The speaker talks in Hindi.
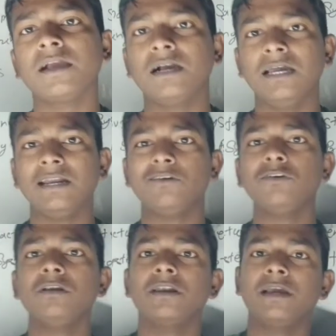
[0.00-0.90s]
कैड
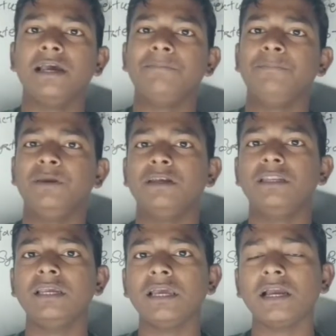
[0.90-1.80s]
और कैम पे
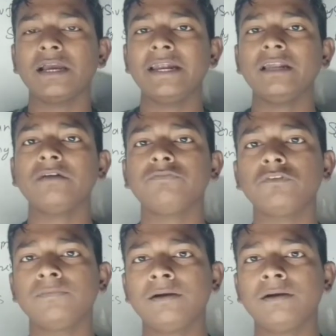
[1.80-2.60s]
ठीक है कैड का फुल